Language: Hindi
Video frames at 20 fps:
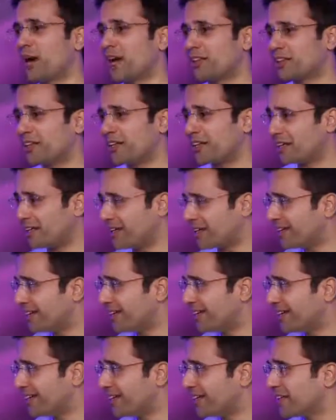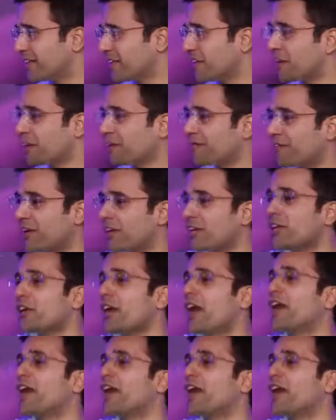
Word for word: बात करी यहाँ पर फेलियर